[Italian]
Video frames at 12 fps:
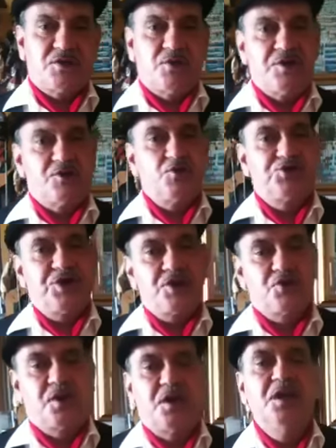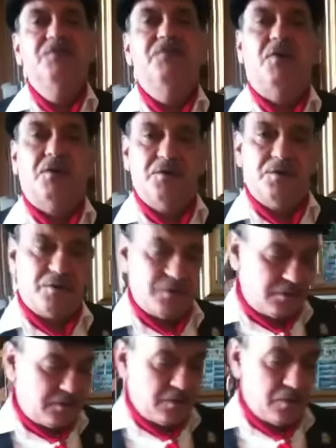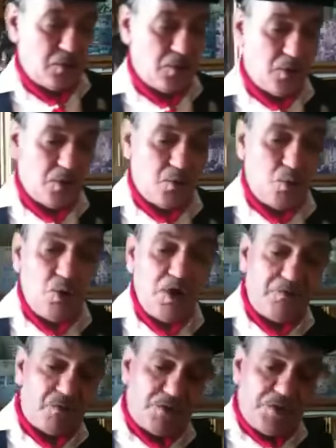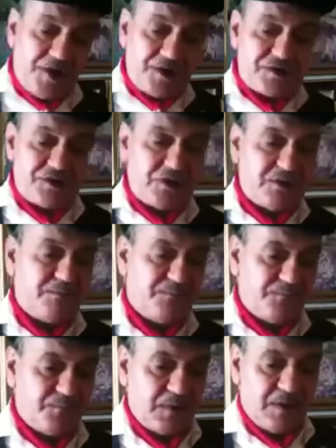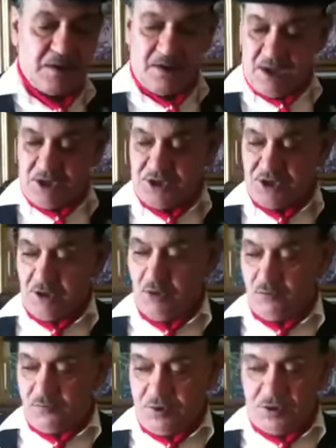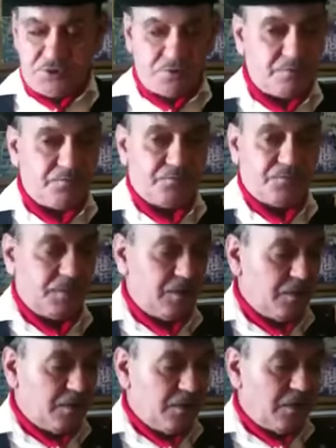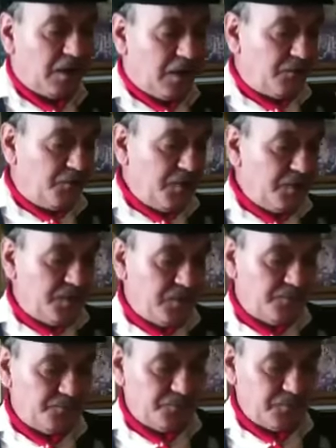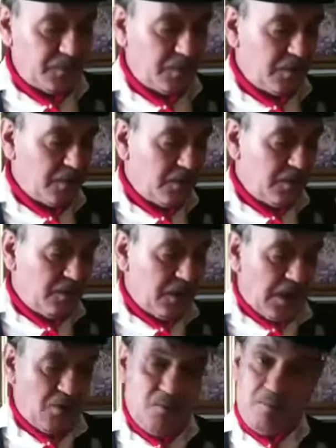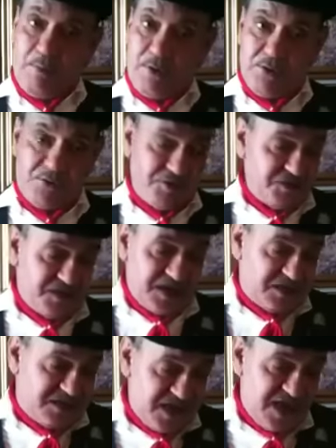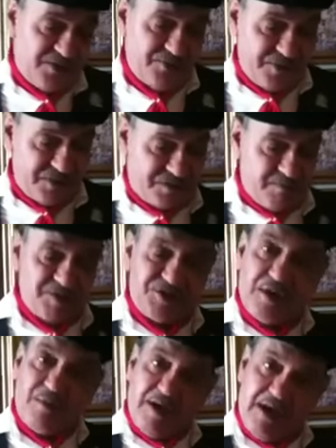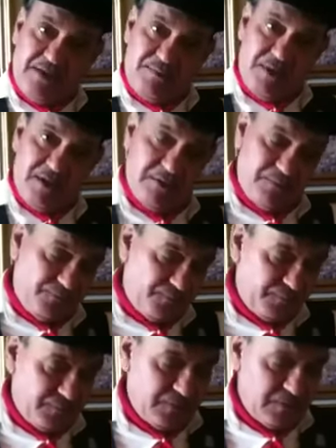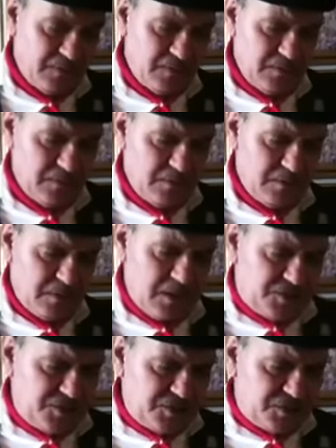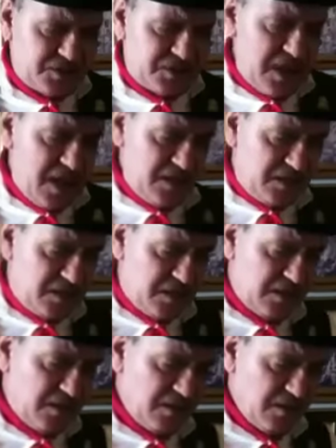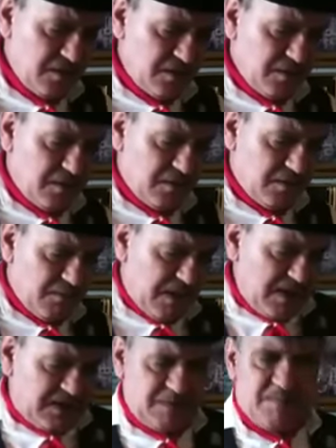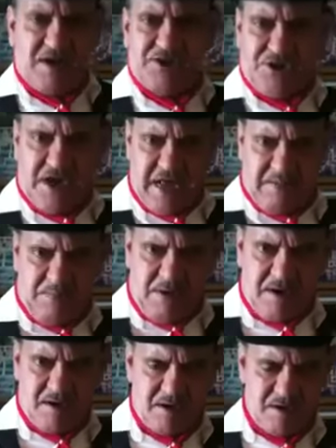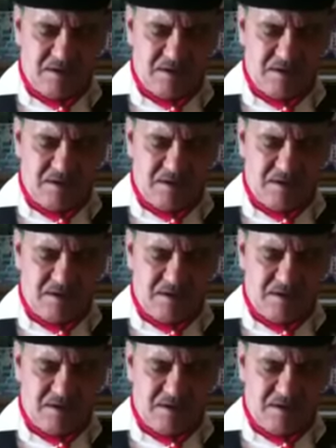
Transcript: Questo è successo a Livorno. Un livornese esce dall'ufficio e vide a un poro disgraziato che si mangiava l'erba. E ci disse, senti, ma che ti mangi l'erba?